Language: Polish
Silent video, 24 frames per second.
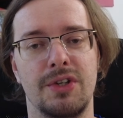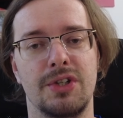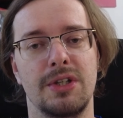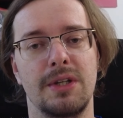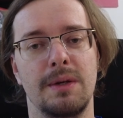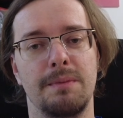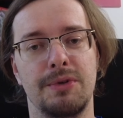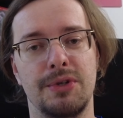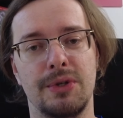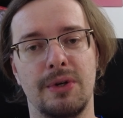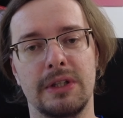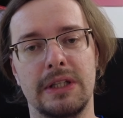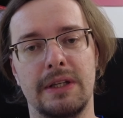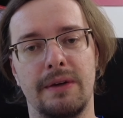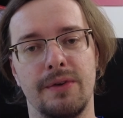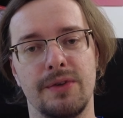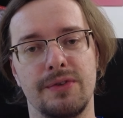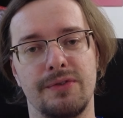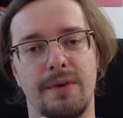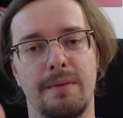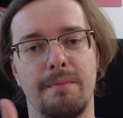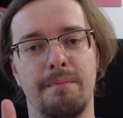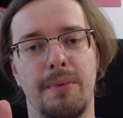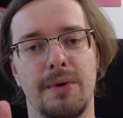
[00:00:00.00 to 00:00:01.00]
czyli przygotował
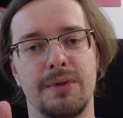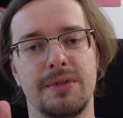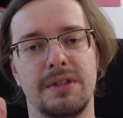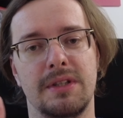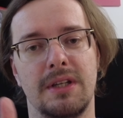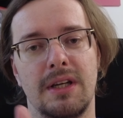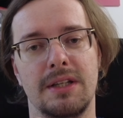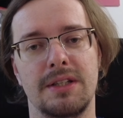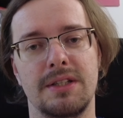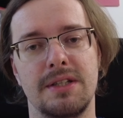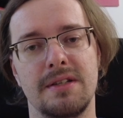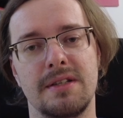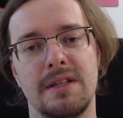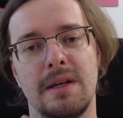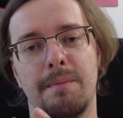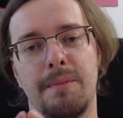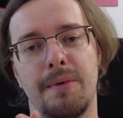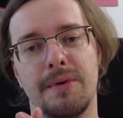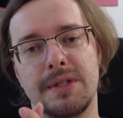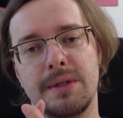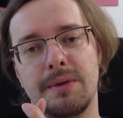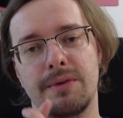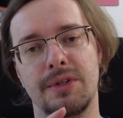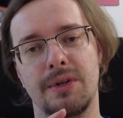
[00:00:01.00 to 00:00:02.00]
swoją postać i
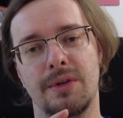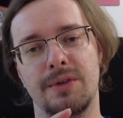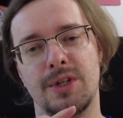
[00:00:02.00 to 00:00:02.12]
zapoznał się